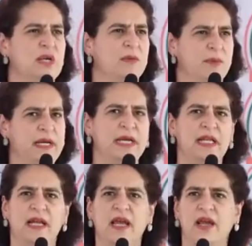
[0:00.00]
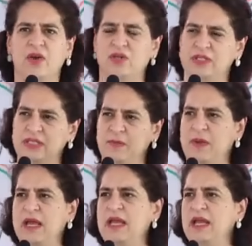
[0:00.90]
पीढ़ी है और इससे
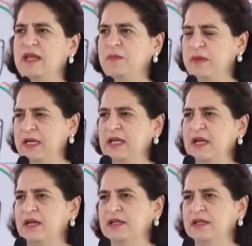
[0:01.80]
पहले की पीढ़ियाँ